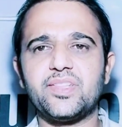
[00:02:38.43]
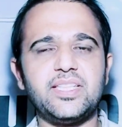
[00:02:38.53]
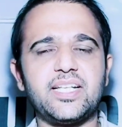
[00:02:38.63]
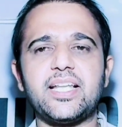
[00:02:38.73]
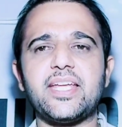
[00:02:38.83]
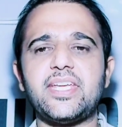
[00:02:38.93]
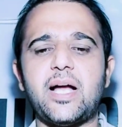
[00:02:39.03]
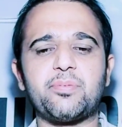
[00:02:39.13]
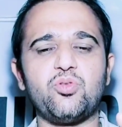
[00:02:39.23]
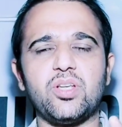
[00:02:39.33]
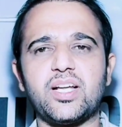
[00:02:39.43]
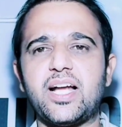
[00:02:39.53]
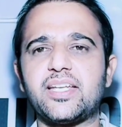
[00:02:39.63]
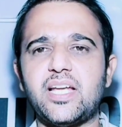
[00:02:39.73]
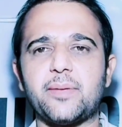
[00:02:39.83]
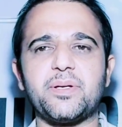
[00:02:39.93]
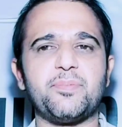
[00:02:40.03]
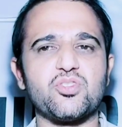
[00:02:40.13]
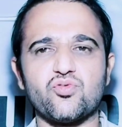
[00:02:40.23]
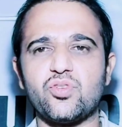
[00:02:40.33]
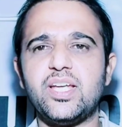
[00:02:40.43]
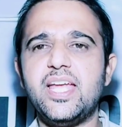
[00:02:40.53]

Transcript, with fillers: दिख रहा है कि आपको लगा कि आपके पशु